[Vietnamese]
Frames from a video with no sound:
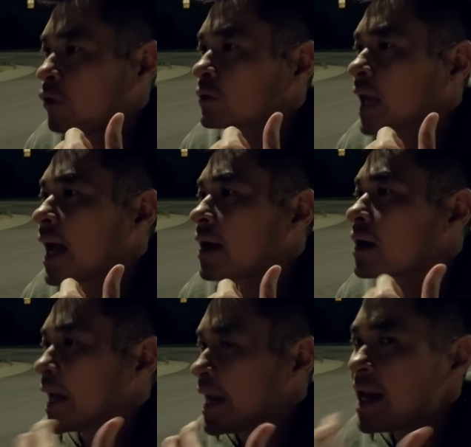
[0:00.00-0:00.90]
cô ta
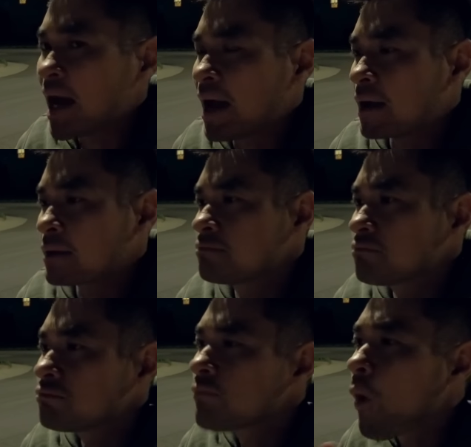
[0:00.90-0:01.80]
nghĩ là
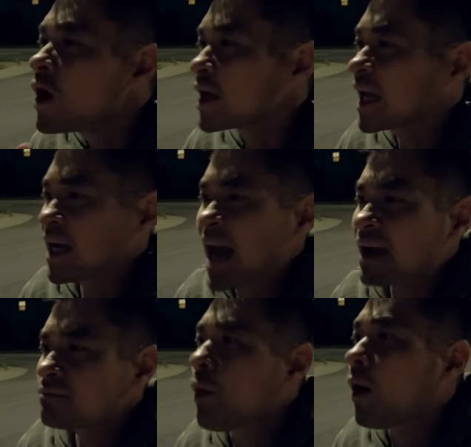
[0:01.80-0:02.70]
4 người kia
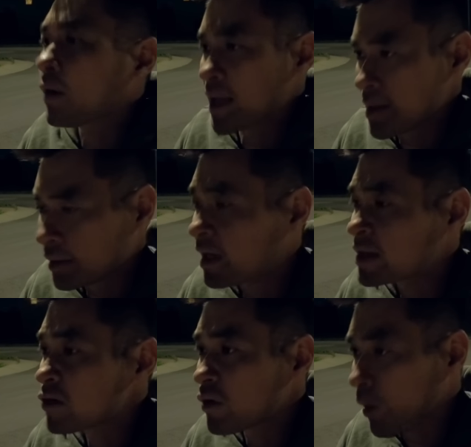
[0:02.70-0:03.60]
đang party, tức là
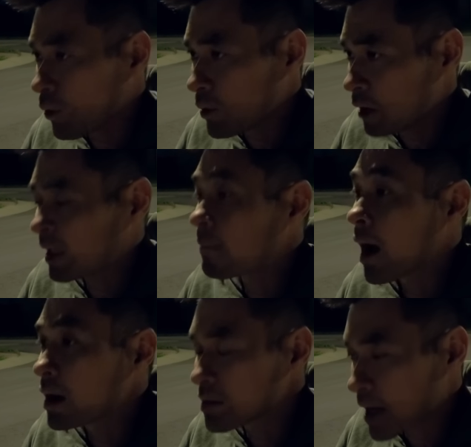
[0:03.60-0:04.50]
chưa có ngủ, thì cô ta
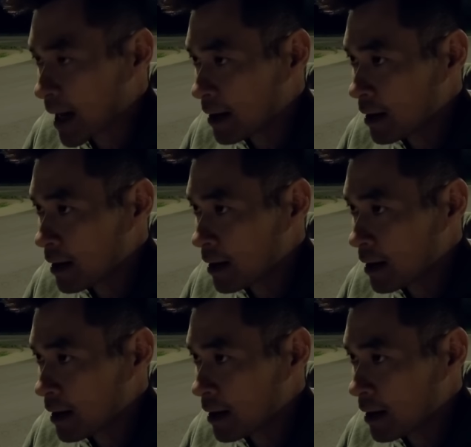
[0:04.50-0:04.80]
mở cửa ra.